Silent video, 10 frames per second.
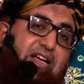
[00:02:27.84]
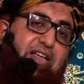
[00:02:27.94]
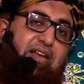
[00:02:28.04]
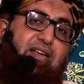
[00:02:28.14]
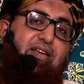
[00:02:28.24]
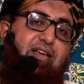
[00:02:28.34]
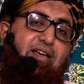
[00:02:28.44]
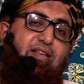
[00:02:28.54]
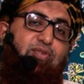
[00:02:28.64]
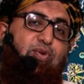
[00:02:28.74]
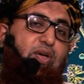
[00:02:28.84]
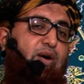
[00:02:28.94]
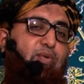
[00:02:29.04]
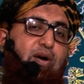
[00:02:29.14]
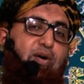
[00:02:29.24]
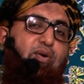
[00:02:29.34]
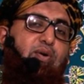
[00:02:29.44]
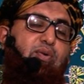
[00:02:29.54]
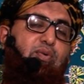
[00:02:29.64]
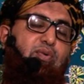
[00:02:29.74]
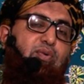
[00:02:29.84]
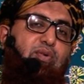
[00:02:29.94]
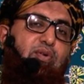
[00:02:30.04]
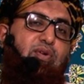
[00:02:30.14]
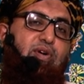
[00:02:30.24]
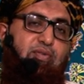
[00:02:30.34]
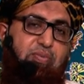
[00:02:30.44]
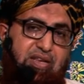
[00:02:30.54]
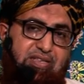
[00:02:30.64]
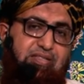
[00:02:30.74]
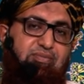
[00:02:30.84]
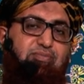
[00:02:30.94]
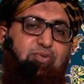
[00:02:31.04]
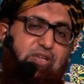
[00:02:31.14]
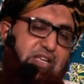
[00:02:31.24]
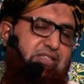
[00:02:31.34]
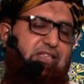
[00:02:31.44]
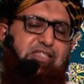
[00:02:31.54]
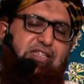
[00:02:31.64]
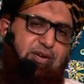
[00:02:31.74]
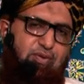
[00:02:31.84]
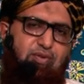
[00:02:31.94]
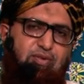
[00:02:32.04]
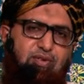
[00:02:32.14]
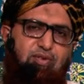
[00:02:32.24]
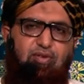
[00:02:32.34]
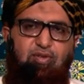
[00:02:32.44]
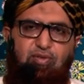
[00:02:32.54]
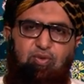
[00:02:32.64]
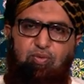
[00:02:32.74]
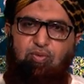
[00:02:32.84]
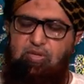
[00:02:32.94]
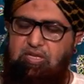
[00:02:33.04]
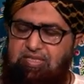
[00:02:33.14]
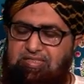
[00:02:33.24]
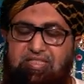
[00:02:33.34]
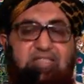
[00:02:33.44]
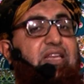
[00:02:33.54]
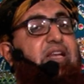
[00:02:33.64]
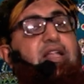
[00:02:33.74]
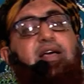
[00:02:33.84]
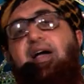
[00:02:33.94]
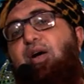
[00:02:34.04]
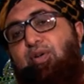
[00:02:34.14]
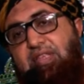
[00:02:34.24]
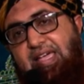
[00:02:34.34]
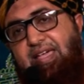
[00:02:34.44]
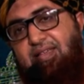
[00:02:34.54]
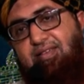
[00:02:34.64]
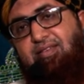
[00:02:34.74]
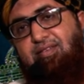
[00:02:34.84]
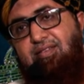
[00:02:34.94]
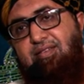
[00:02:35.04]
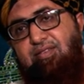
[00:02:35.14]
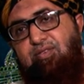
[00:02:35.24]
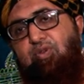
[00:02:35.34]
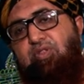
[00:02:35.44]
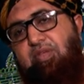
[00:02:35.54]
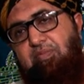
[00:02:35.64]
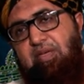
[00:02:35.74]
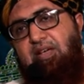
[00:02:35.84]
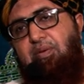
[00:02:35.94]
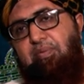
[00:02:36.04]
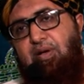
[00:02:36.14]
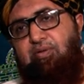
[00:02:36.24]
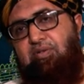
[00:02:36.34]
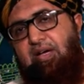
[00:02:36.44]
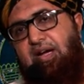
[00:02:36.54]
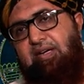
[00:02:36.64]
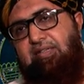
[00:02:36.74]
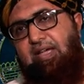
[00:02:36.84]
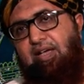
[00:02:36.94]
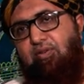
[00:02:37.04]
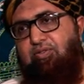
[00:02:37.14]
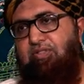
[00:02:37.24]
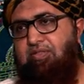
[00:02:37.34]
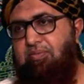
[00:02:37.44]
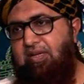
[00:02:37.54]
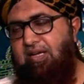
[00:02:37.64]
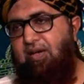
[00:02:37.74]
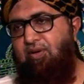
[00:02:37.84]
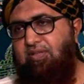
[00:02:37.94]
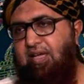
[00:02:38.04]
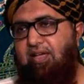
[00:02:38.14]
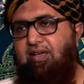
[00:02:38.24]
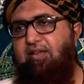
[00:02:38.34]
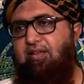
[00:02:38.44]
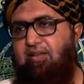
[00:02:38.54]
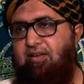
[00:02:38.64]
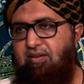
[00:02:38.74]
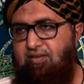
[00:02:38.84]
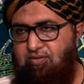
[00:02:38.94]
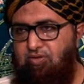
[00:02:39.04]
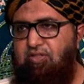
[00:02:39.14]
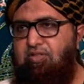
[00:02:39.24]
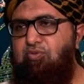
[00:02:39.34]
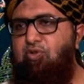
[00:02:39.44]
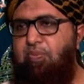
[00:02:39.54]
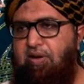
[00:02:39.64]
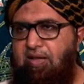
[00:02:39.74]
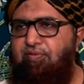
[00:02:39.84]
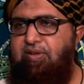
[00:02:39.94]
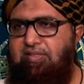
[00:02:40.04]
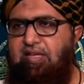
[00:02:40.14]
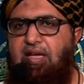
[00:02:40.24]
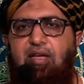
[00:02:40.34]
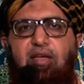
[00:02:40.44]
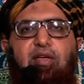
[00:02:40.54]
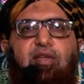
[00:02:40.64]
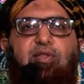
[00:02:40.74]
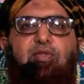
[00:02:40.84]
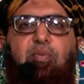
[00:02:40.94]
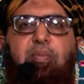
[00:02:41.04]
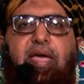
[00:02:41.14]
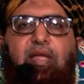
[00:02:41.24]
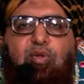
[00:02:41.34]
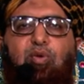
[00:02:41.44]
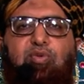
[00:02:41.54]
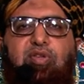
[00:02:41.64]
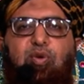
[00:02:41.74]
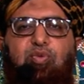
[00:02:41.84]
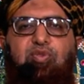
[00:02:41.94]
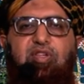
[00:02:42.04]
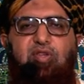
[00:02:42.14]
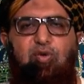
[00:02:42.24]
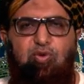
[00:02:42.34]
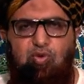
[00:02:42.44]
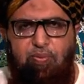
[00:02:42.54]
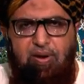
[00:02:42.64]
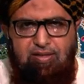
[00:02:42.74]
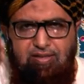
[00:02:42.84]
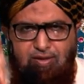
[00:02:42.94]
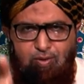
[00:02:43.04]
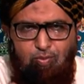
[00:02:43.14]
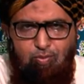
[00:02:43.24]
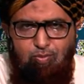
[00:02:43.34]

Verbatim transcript: अगर सोया हुआ हो और मेरा मुरीद सच्चा हो तो उसका सितर नंगा हो जाए सोते में कपड़ा उसका हट जाए कोई जिसम नंगा हो जाए जो जिसम छुपाना फ़र्ज़ है तो मैं तो उसके उस सितर को छुपा देता हूँ